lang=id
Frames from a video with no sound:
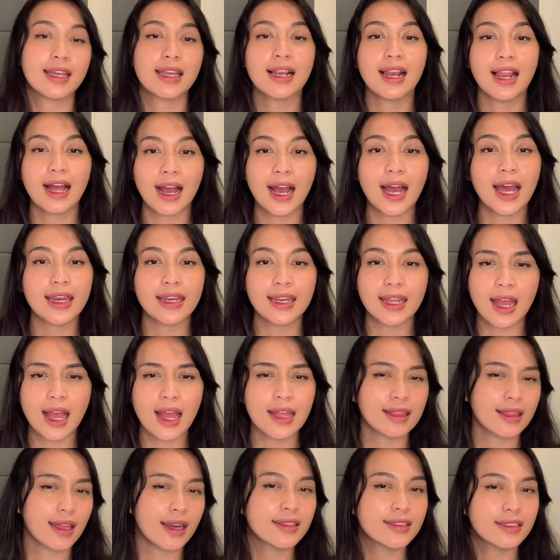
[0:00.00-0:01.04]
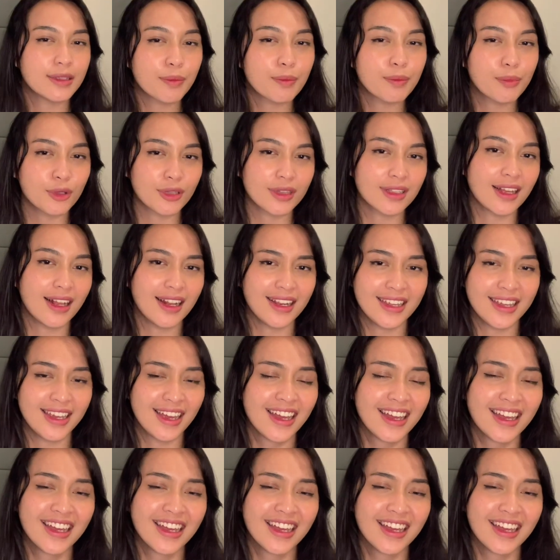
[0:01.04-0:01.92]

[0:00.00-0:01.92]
kehilangan yang antar jemput kali ya.